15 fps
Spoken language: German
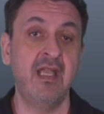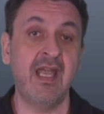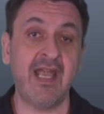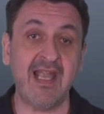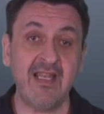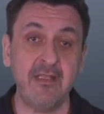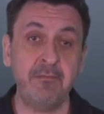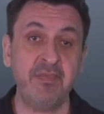
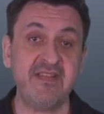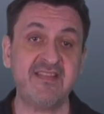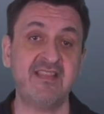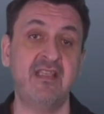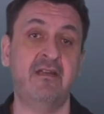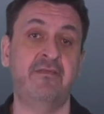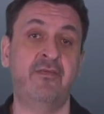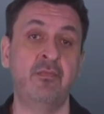Alle
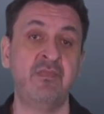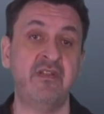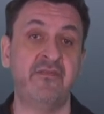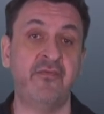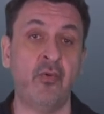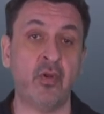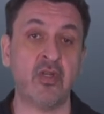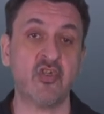bisher von mir
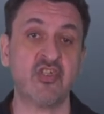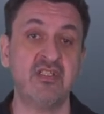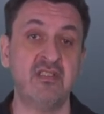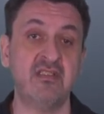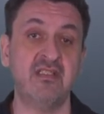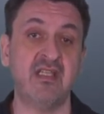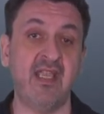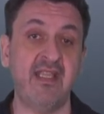
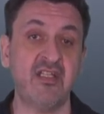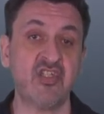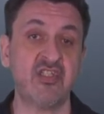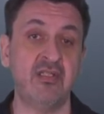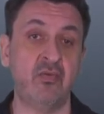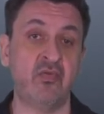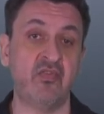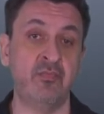vorgestellten
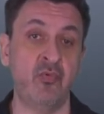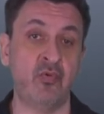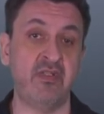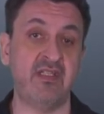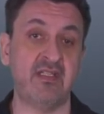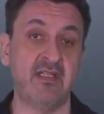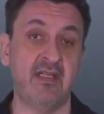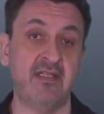
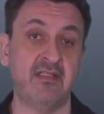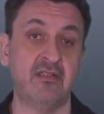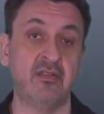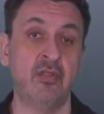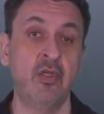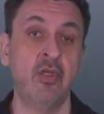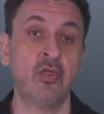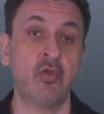
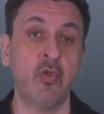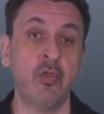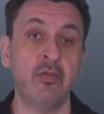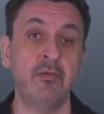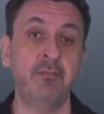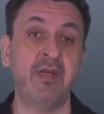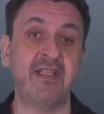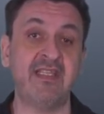Einstellungsmöglichkeiten
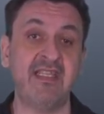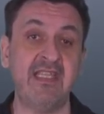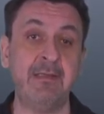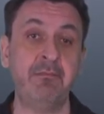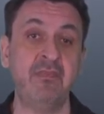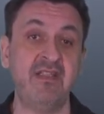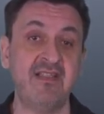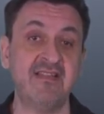können bei
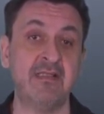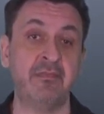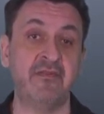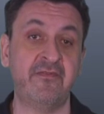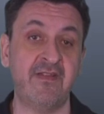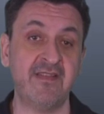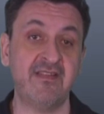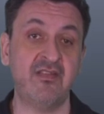jedem dieser
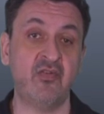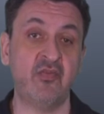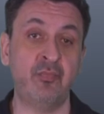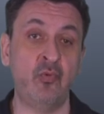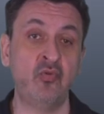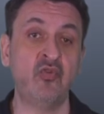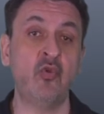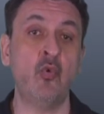
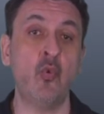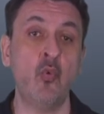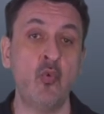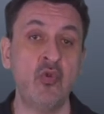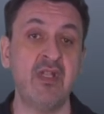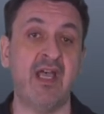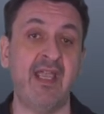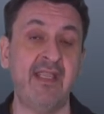Befestigungspunkte
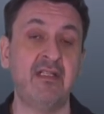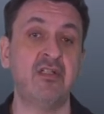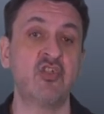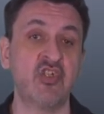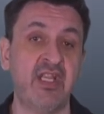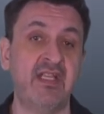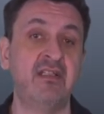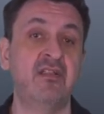
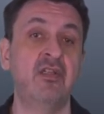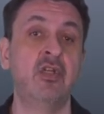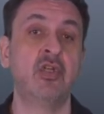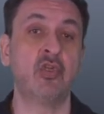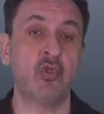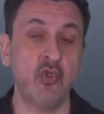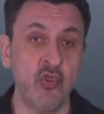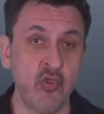uneingeschränkt
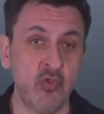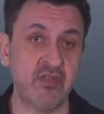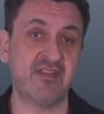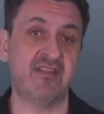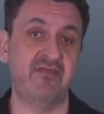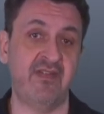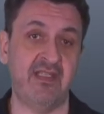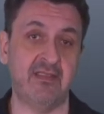
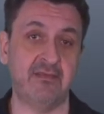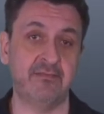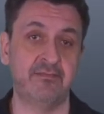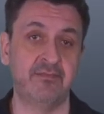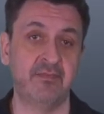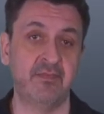genutzt werden.